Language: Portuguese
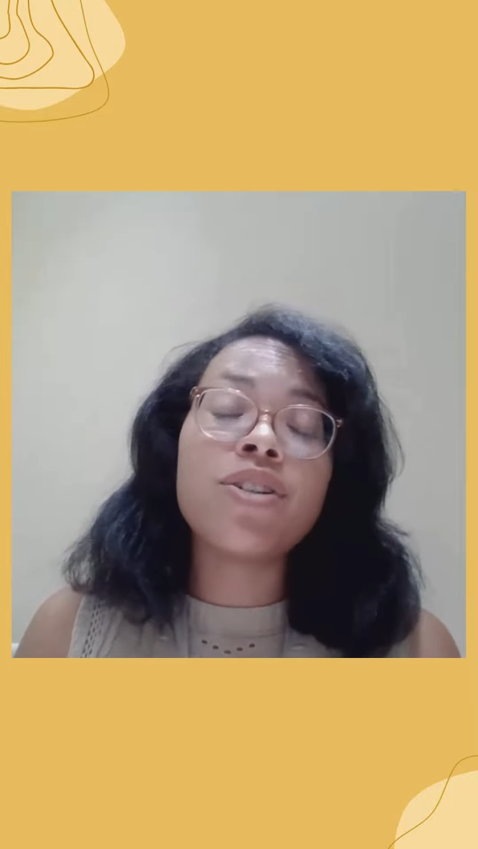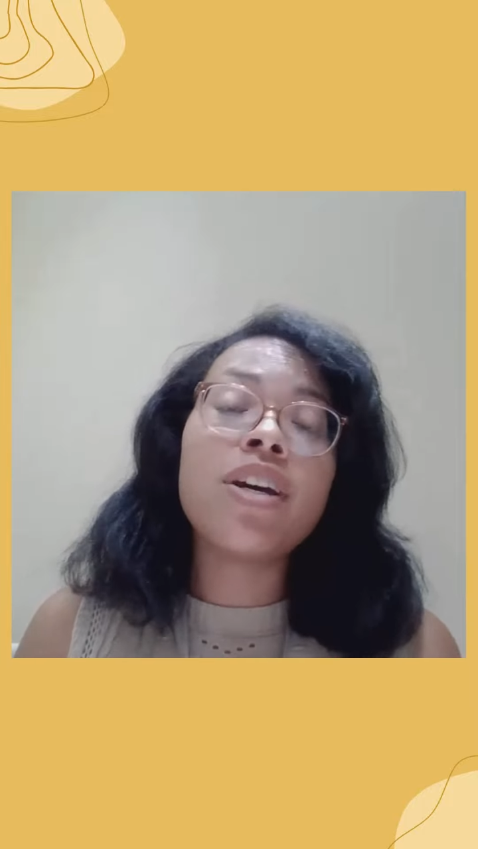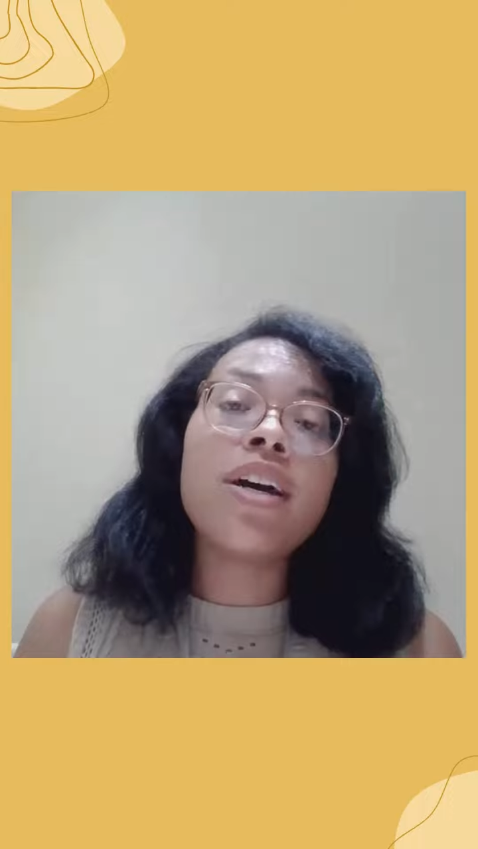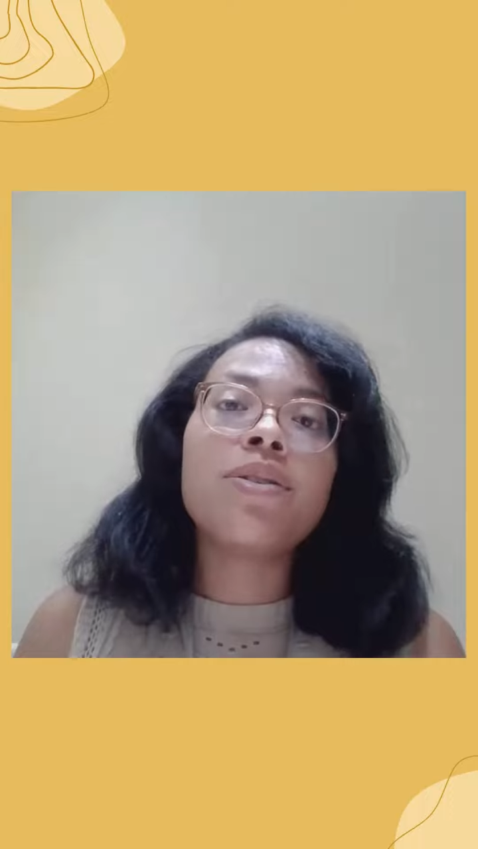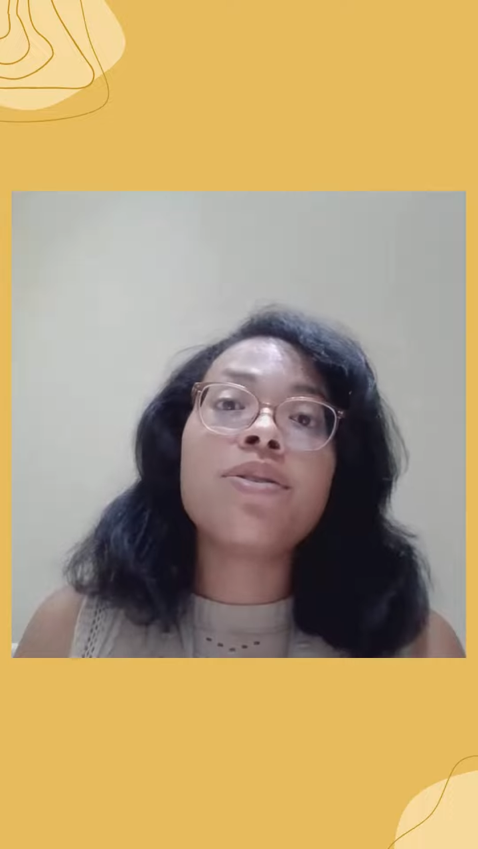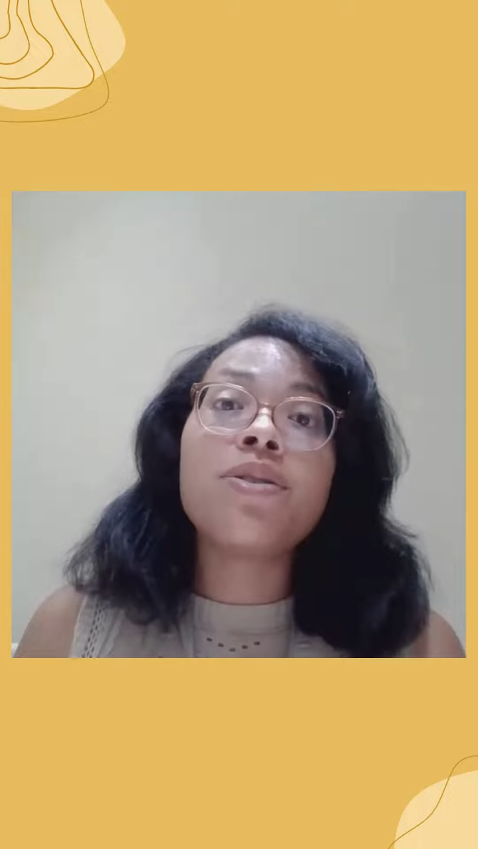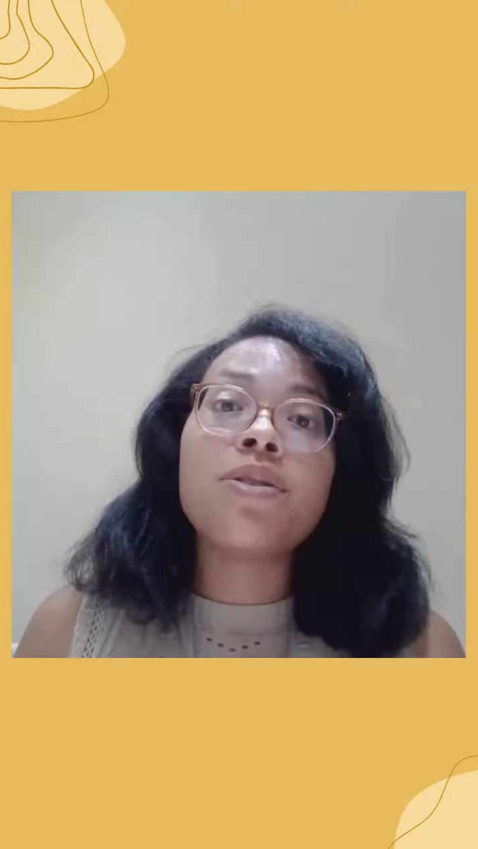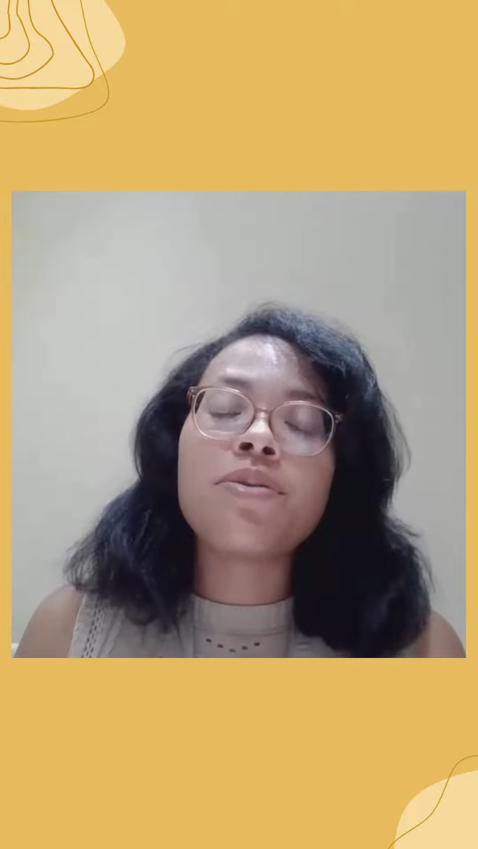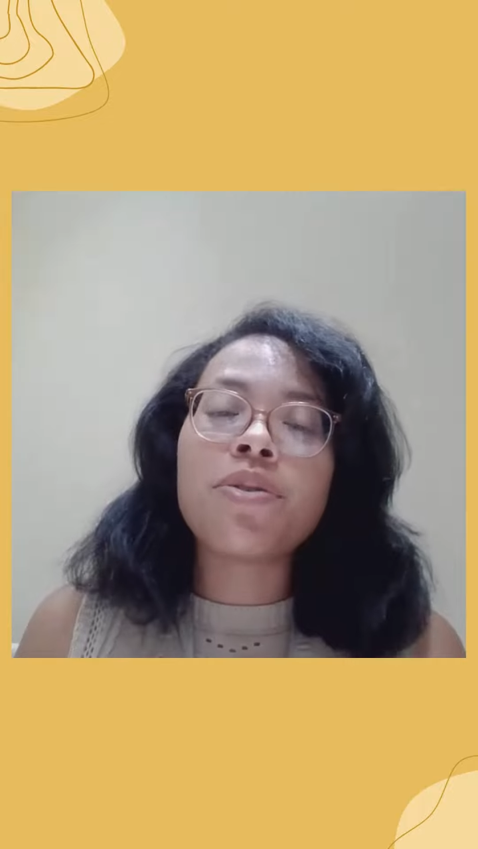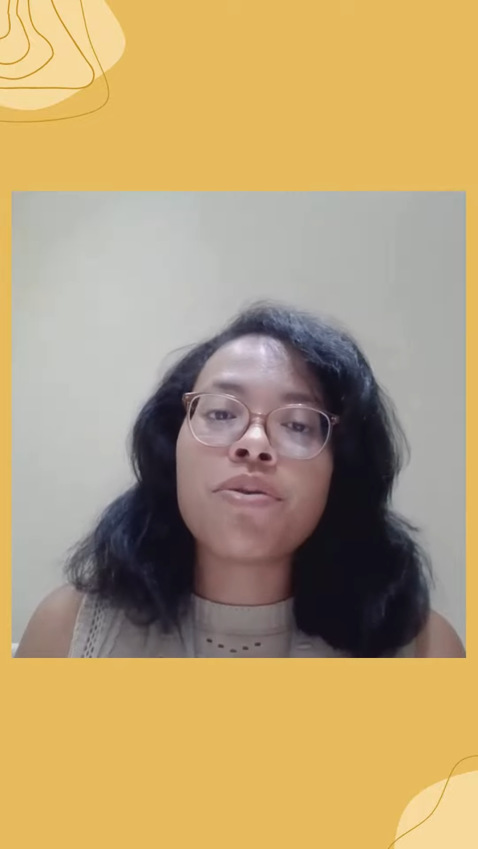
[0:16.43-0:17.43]
no
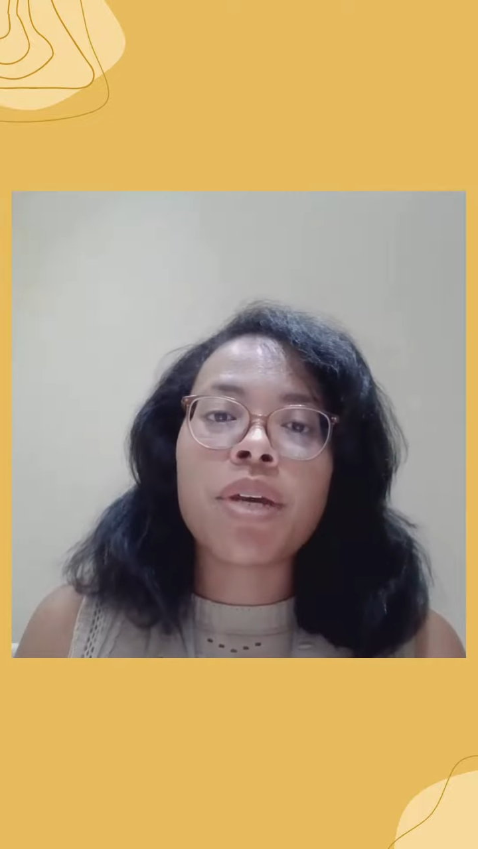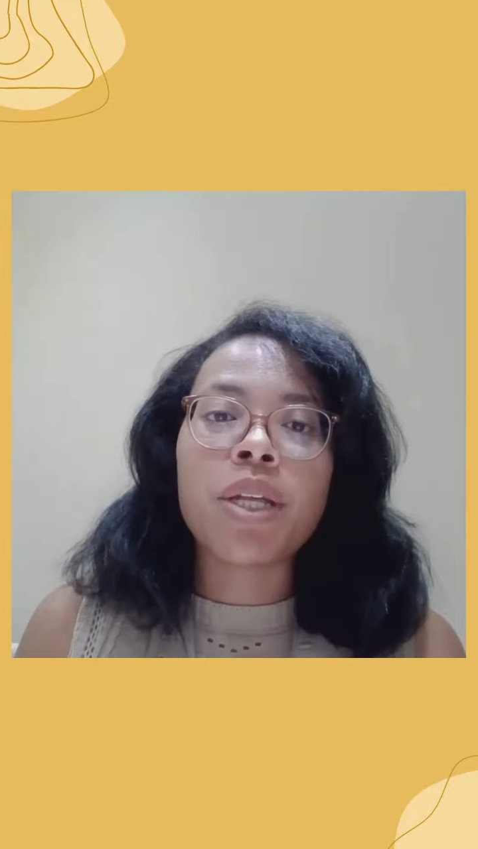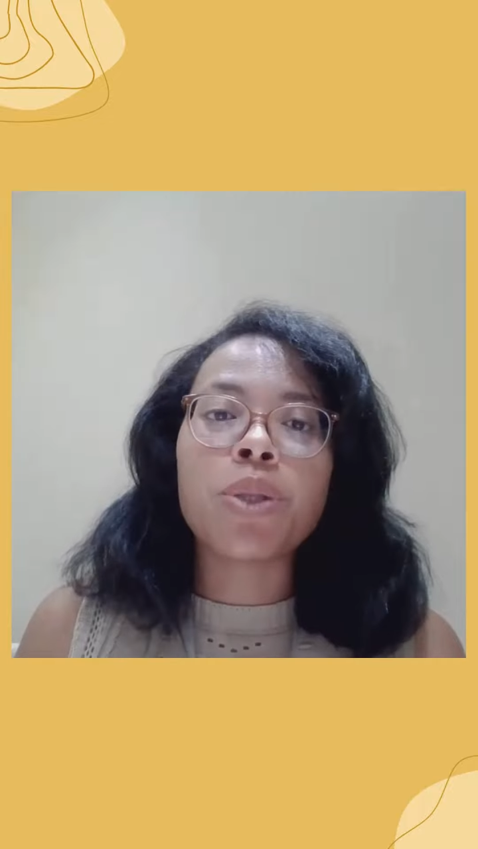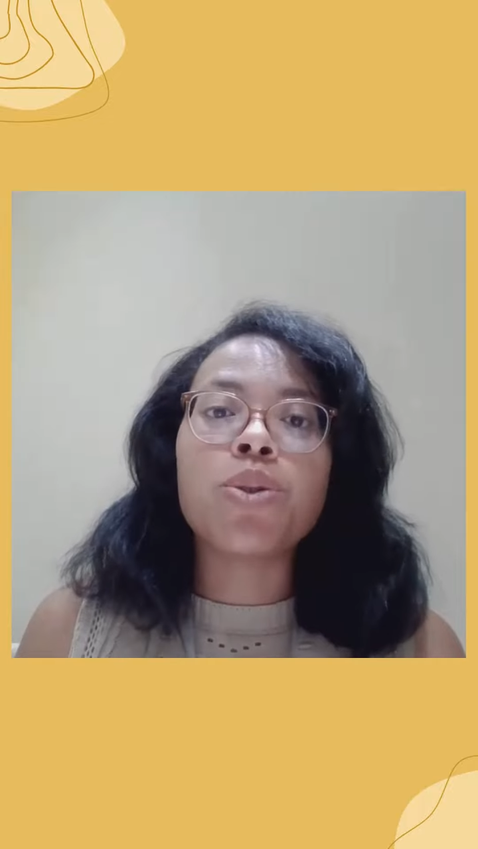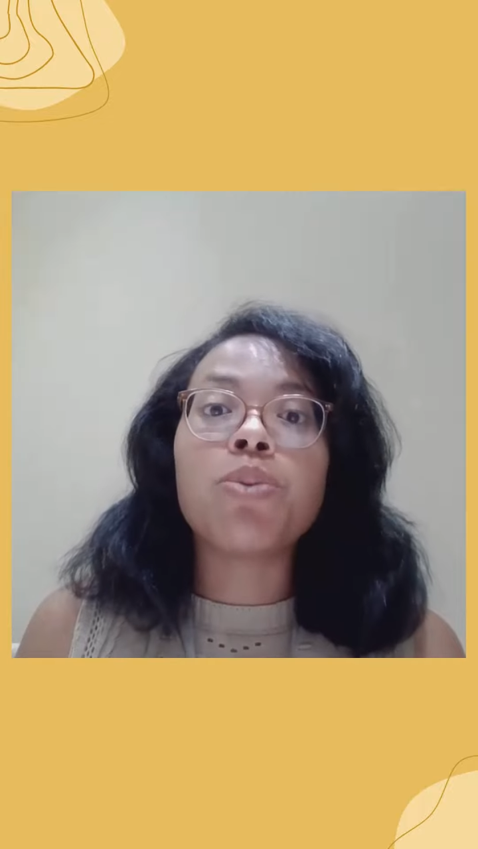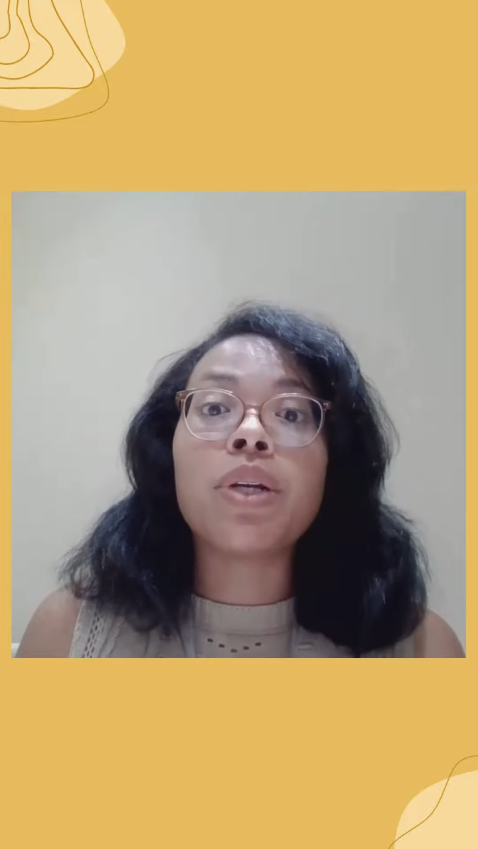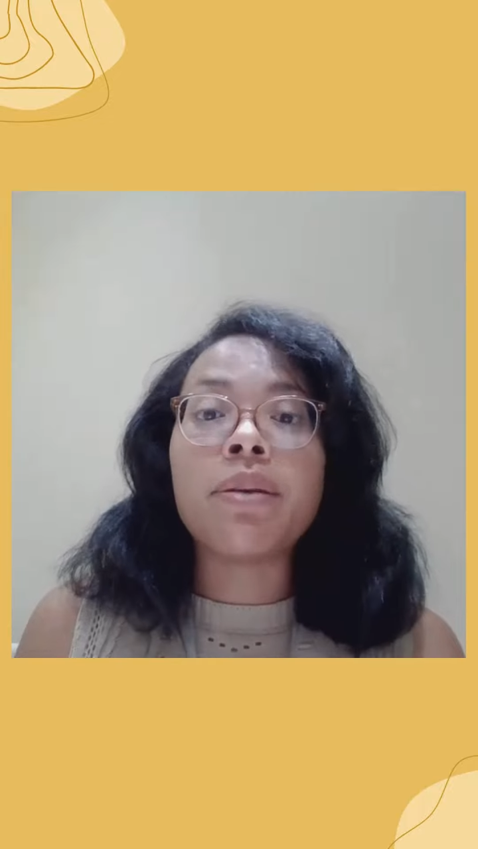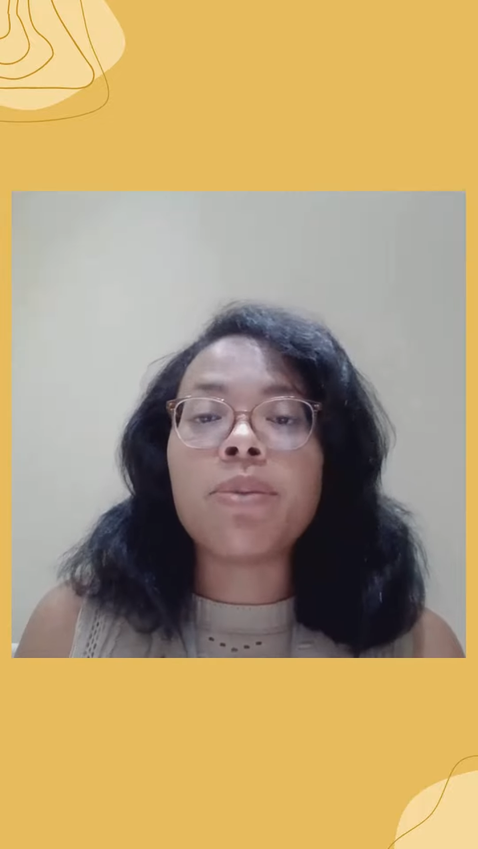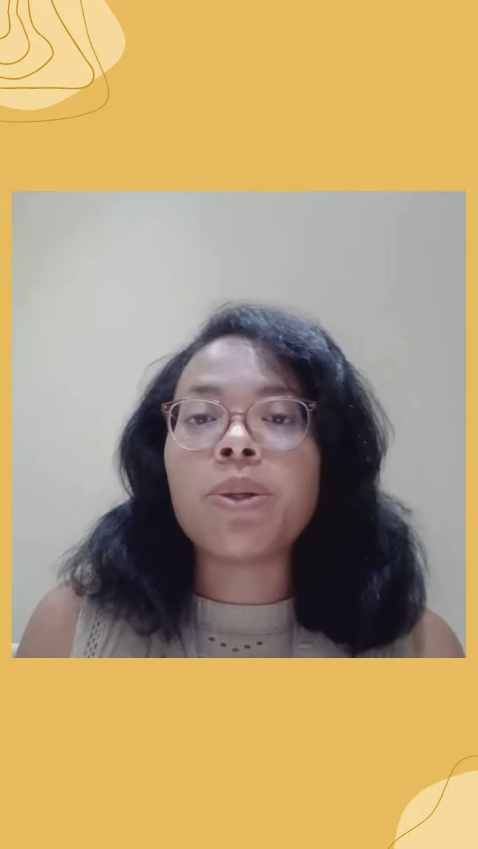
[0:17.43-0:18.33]
desenvolvimento de polímeros